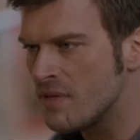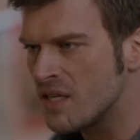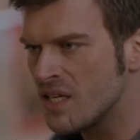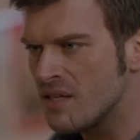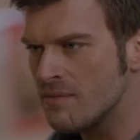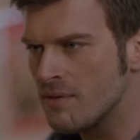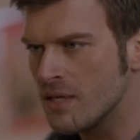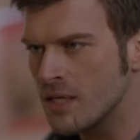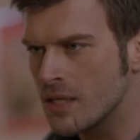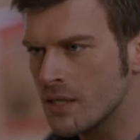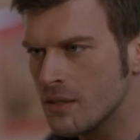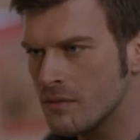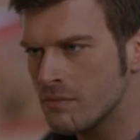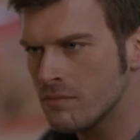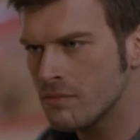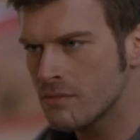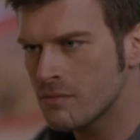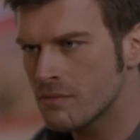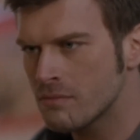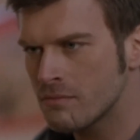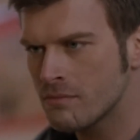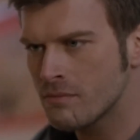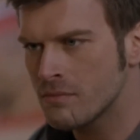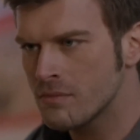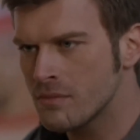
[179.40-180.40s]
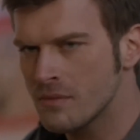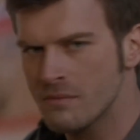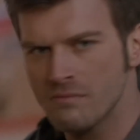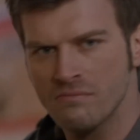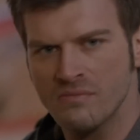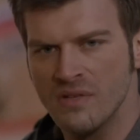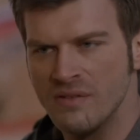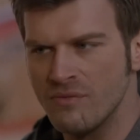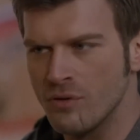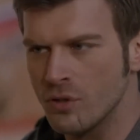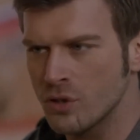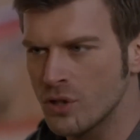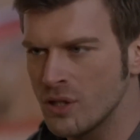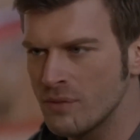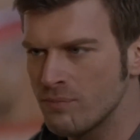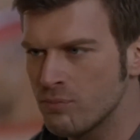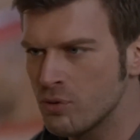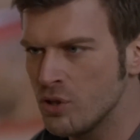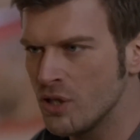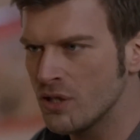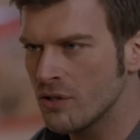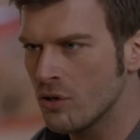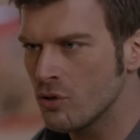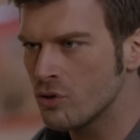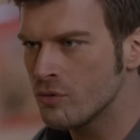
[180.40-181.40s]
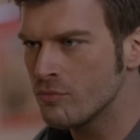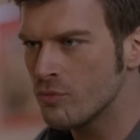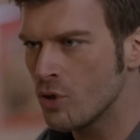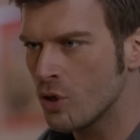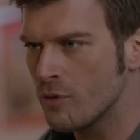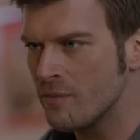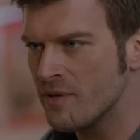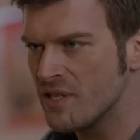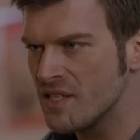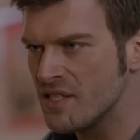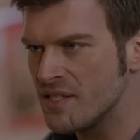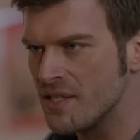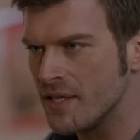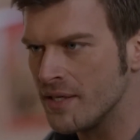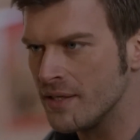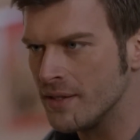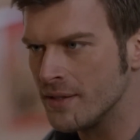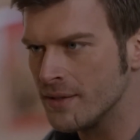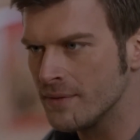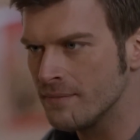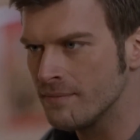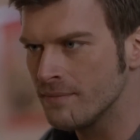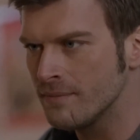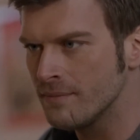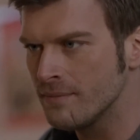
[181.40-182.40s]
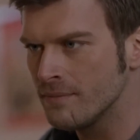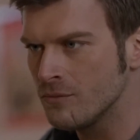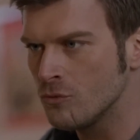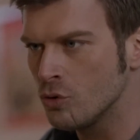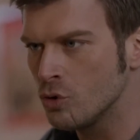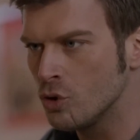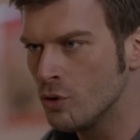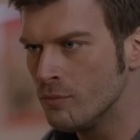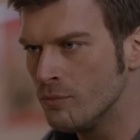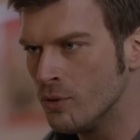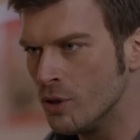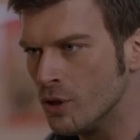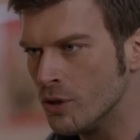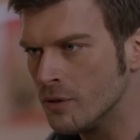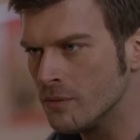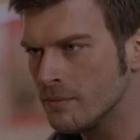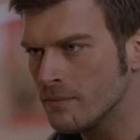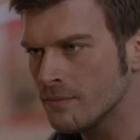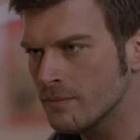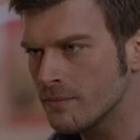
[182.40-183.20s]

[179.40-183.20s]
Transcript: Bana bak. Defol git buradan gözüm görmesin seni. Duydun mu?